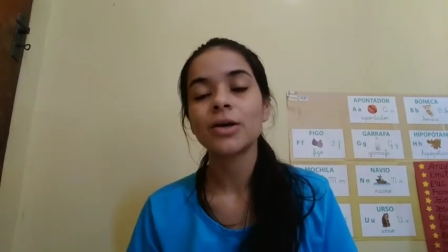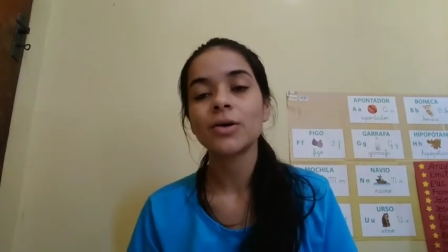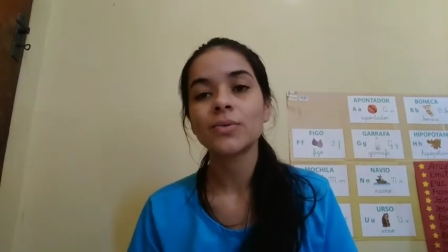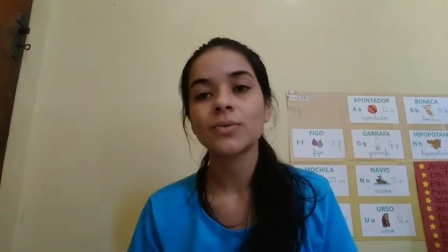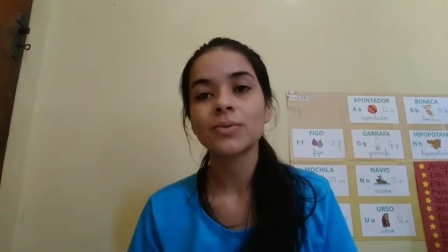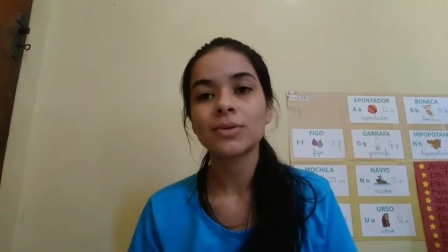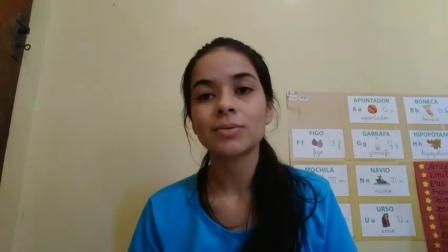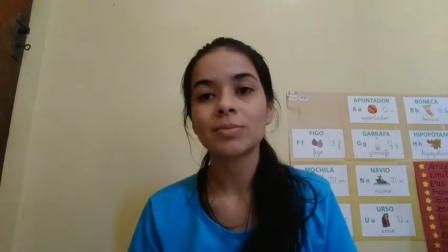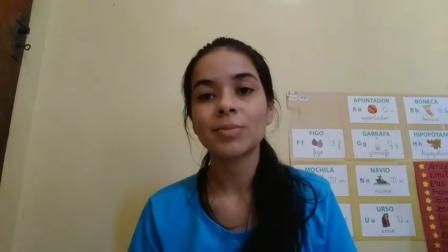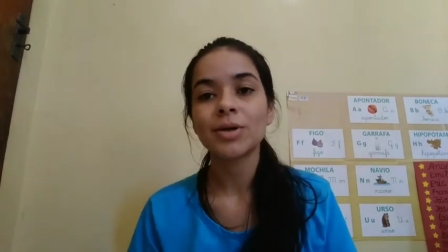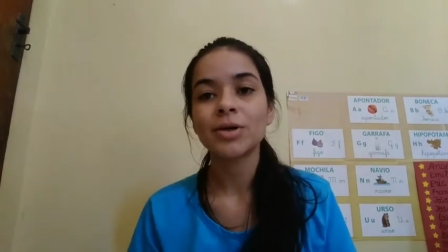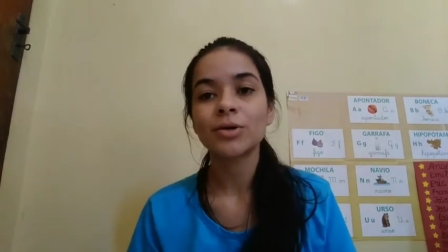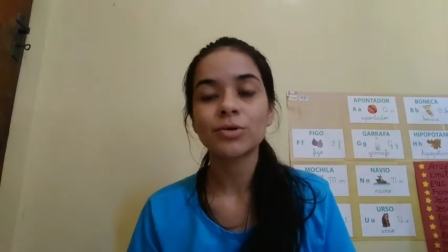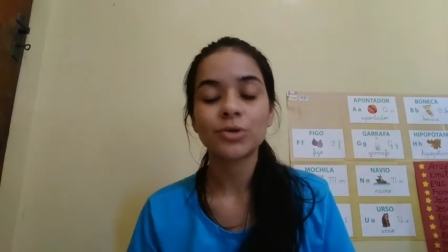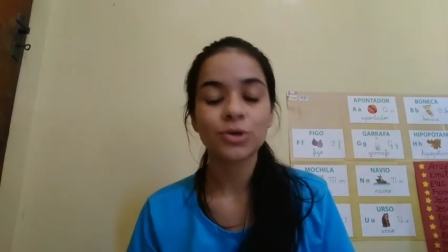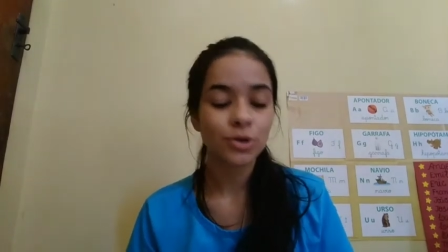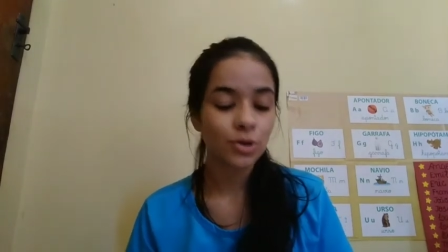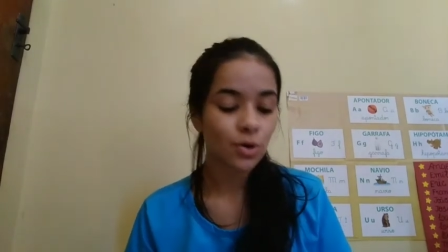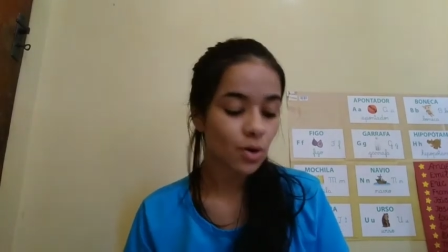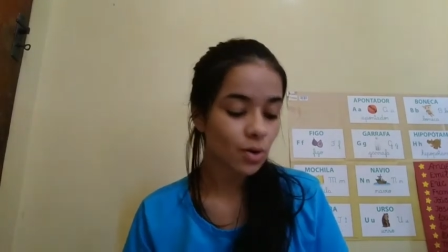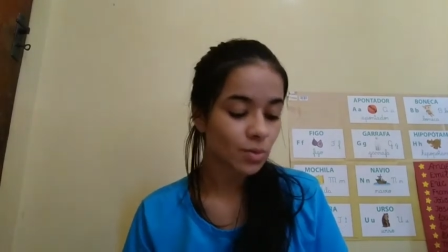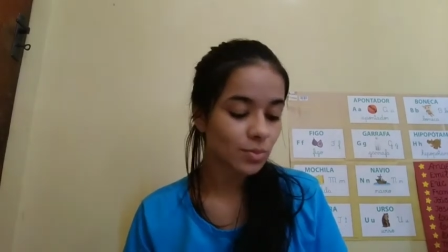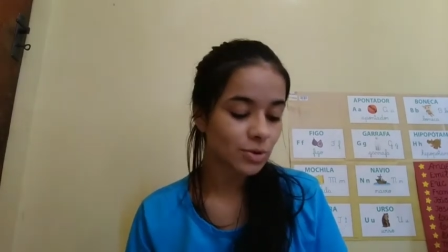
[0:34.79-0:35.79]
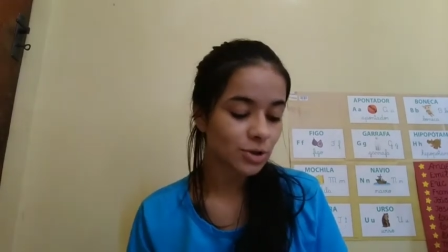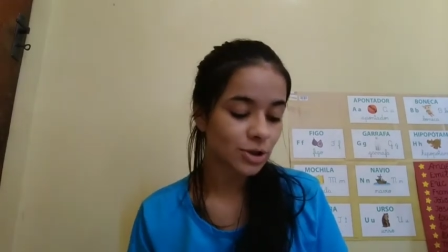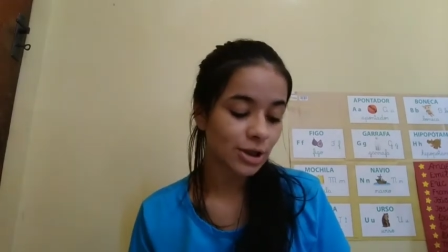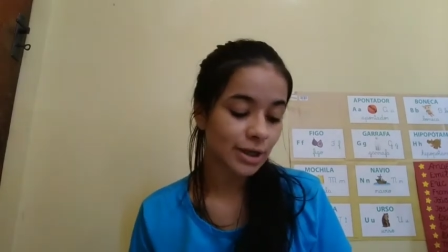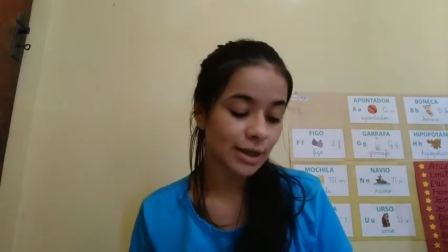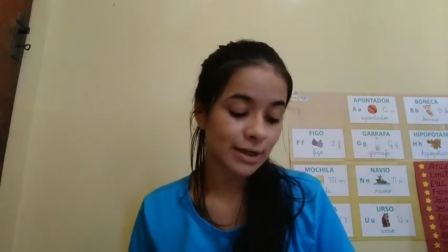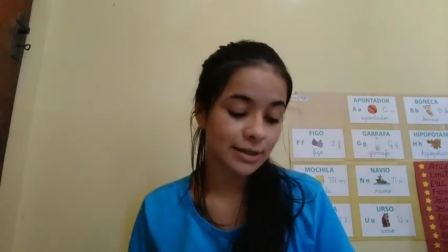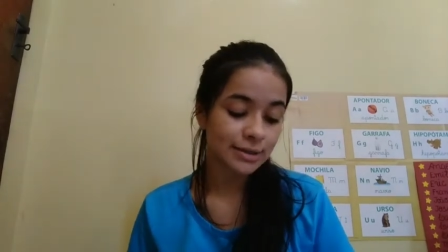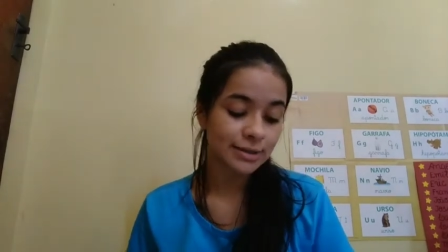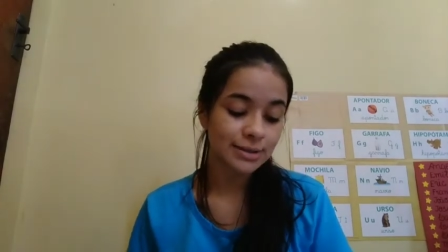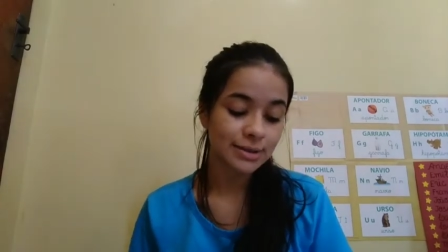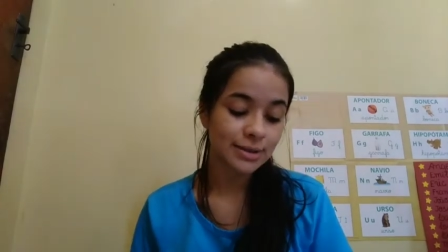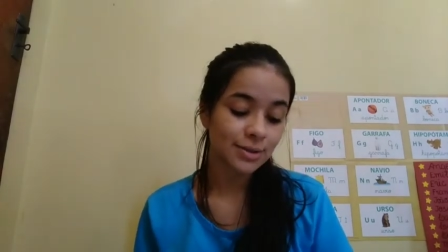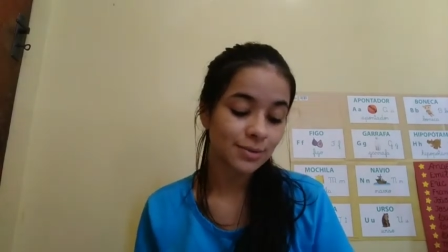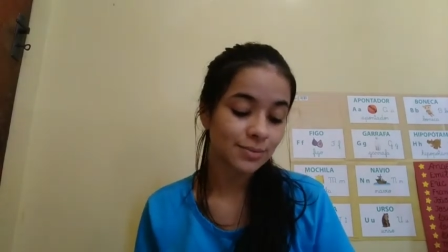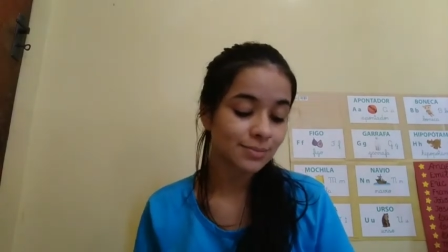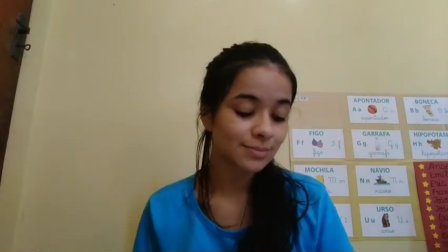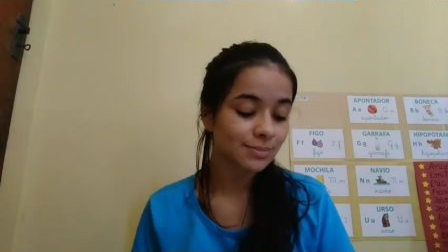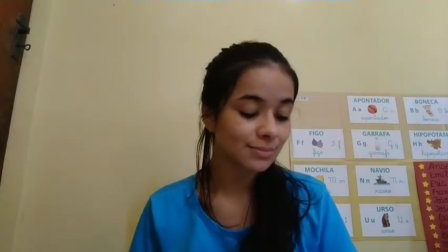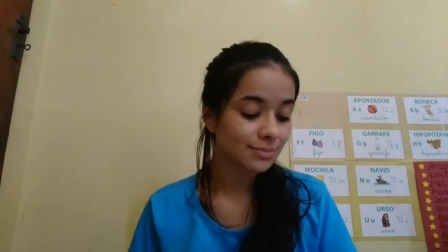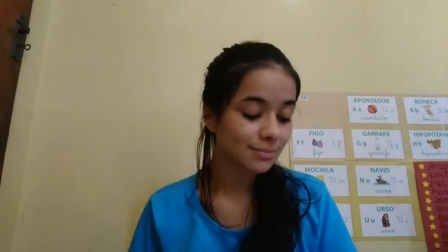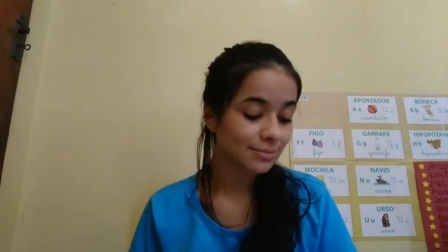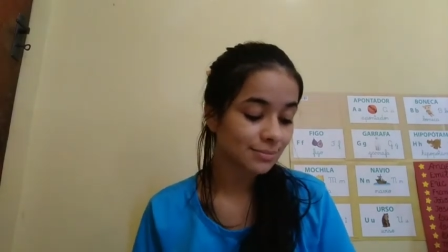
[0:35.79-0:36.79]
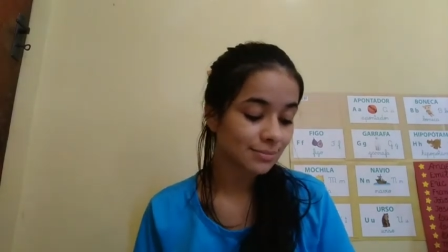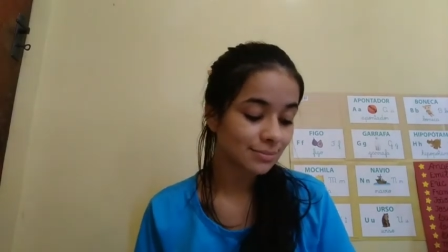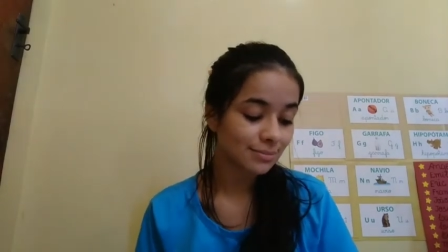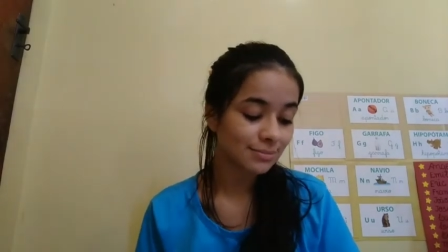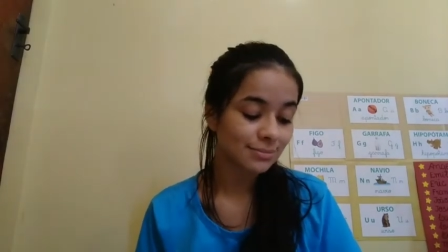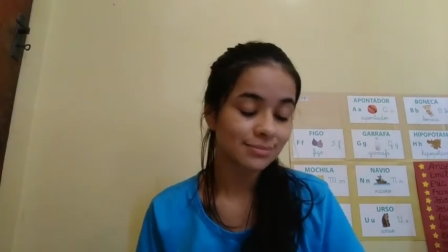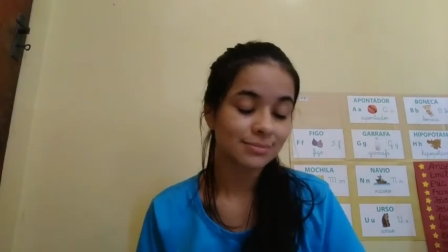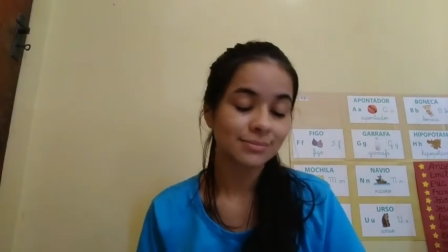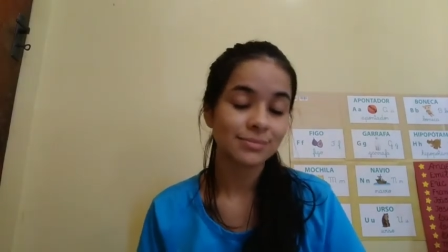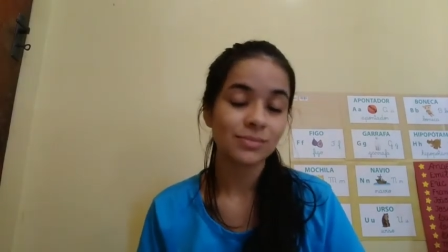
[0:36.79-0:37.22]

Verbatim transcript: os meios de comunicação? Hum?